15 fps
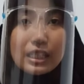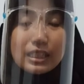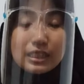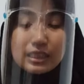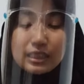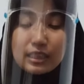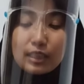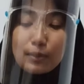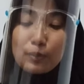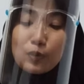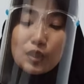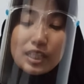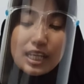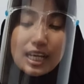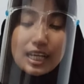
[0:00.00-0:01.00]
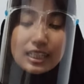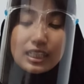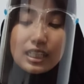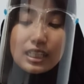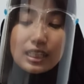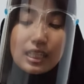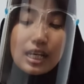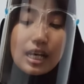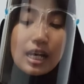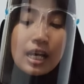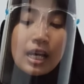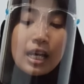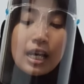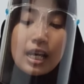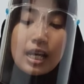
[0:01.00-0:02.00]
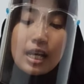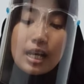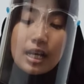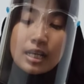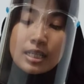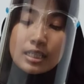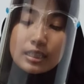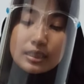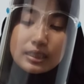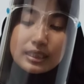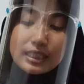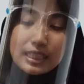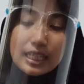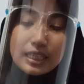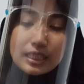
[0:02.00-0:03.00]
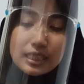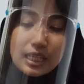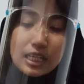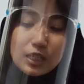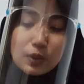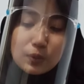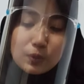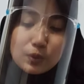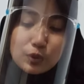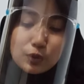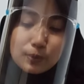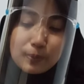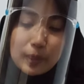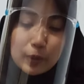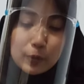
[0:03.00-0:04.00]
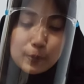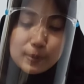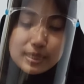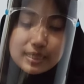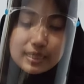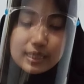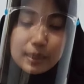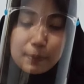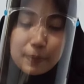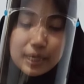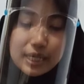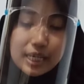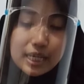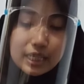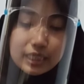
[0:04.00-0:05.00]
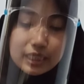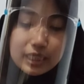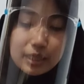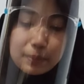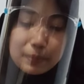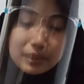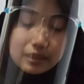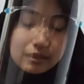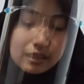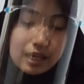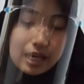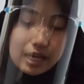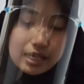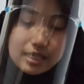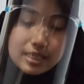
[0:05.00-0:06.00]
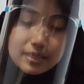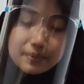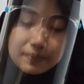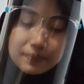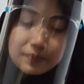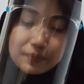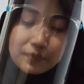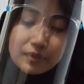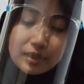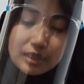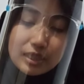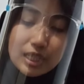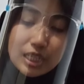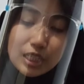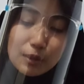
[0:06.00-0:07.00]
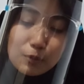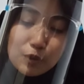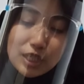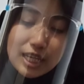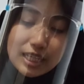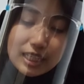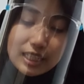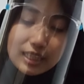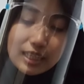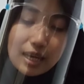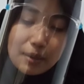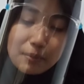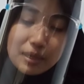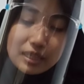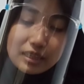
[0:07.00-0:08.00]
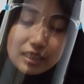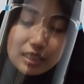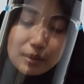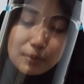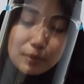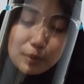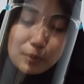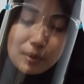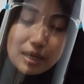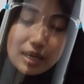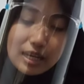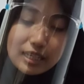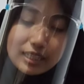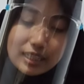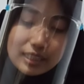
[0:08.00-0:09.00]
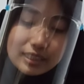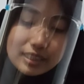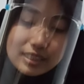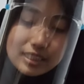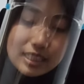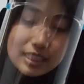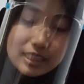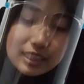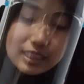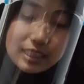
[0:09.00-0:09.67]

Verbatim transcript: Eh, kemudian kita dekatkan ujung paku besi pada klip kertas dan kemudian kita amati perubahan yang terjadi.